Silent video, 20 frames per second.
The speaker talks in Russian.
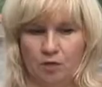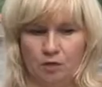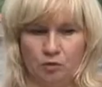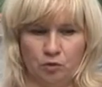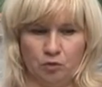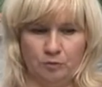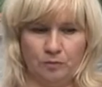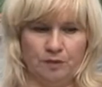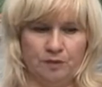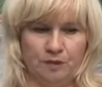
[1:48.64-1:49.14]

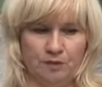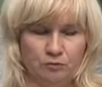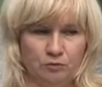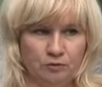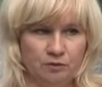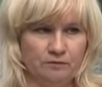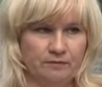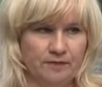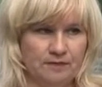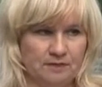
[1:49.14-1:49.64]
Кроме
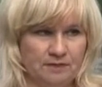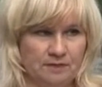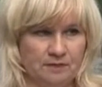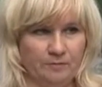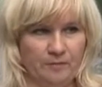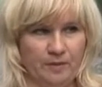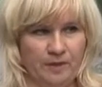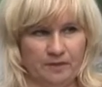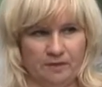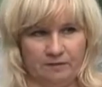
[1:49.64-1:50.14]
того,
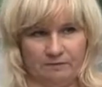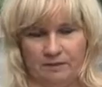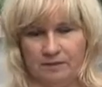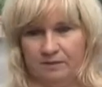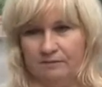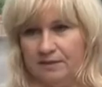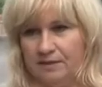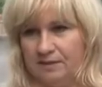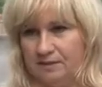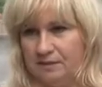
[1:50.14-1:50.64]
25 и
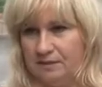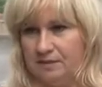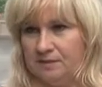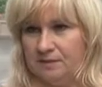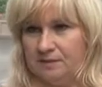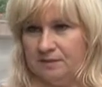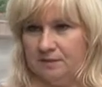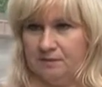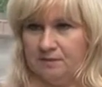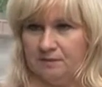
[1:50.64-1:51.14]

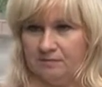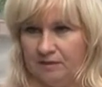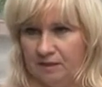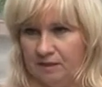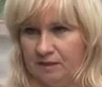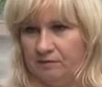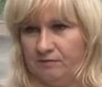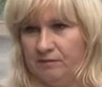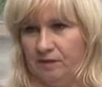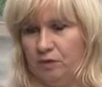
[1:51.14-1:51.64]
29
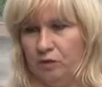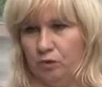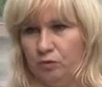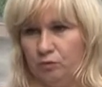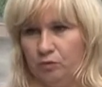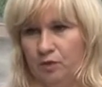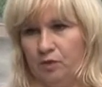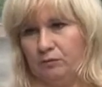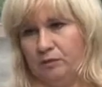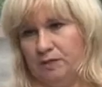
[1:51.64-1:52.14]

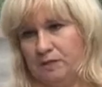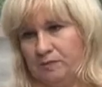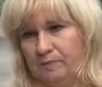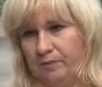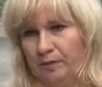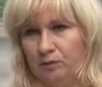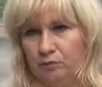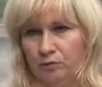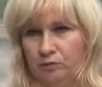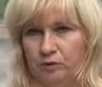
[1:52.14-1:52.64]
июля у нас
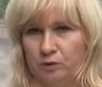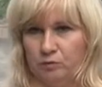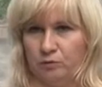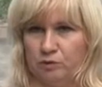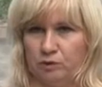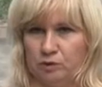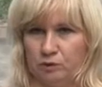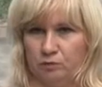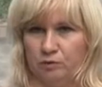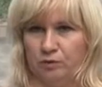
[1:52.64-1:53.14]
пройдут
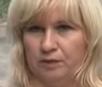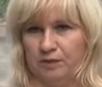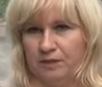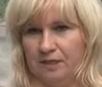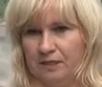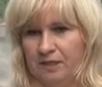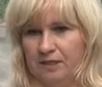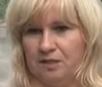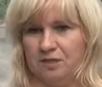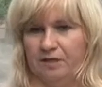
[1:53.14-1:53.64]
аукционы
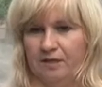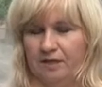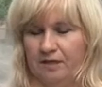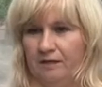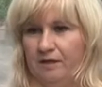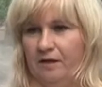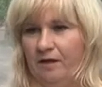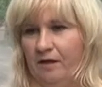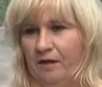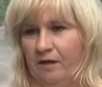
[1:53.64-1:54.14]

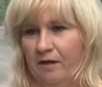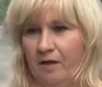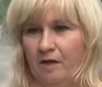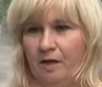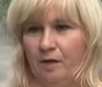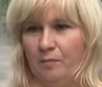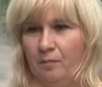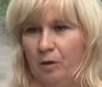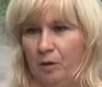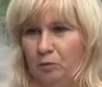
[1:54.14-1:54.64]
долгожданные
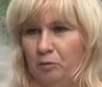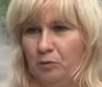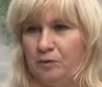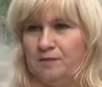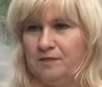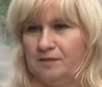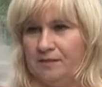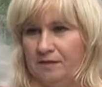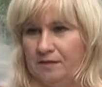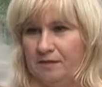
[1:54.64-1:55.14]
по
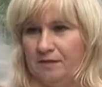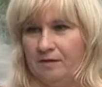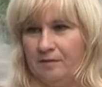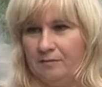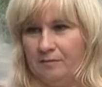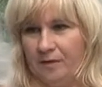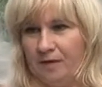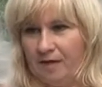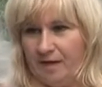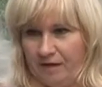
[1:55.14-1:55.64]
улице
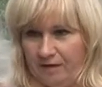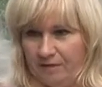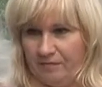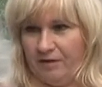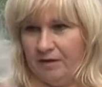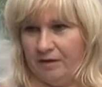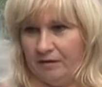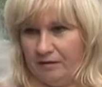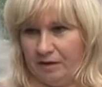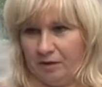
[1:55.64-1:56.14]

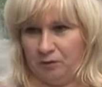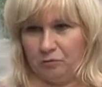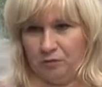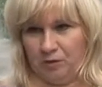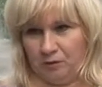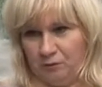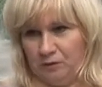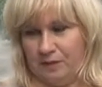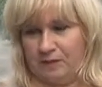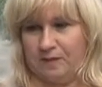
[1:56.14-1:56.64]
Беляева,
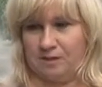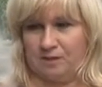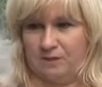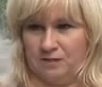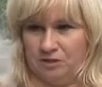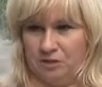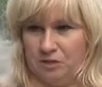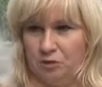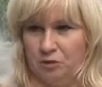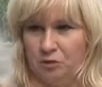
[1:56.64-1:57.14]
которая у нас, к
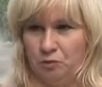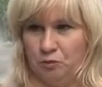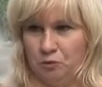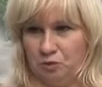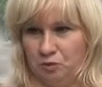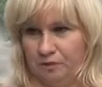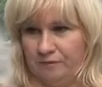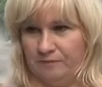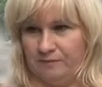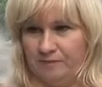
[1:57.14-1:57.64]
сожалению,
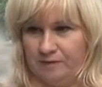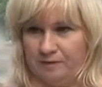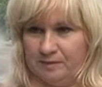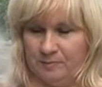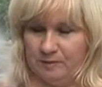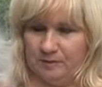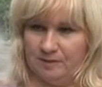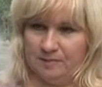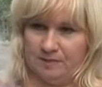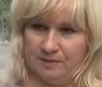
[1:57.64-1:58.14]
очень в
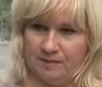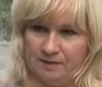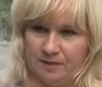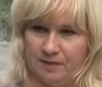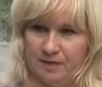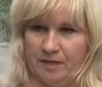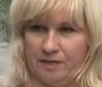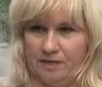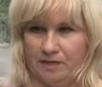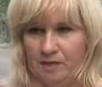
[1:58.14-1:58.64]
разбитом
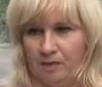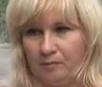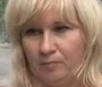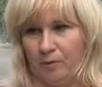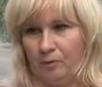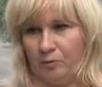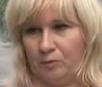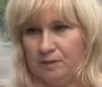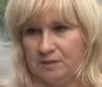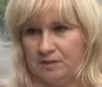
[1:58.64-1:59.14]
состоянии, и
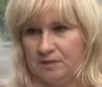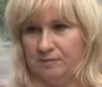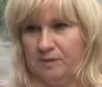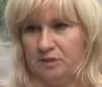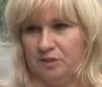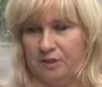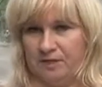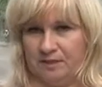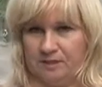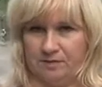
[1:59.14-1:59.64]
по улице
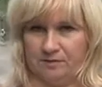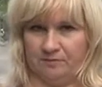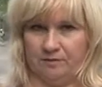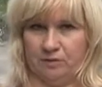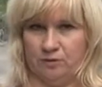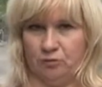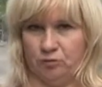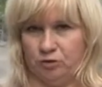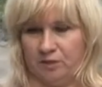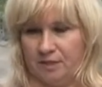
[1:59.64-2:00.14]
Можайского
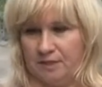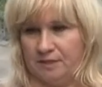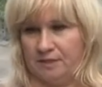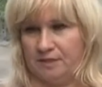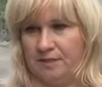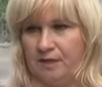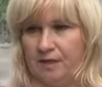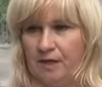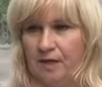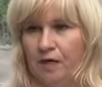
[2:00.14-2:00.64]
на
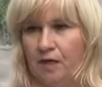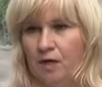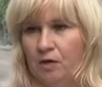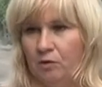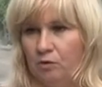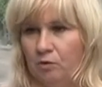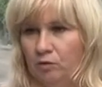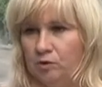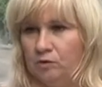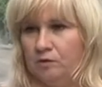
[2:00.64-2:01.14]
участке
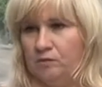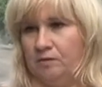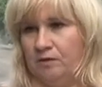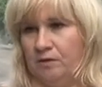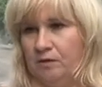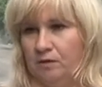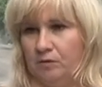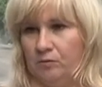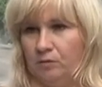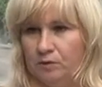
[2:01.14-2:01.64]
от
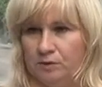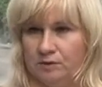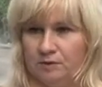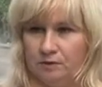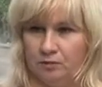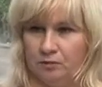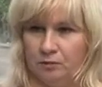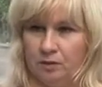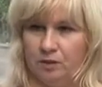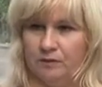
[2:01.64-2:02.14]
э,
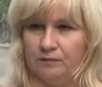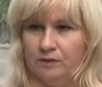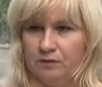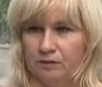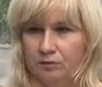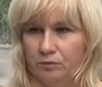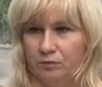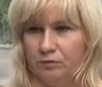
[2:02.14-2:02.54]
улицы Конева до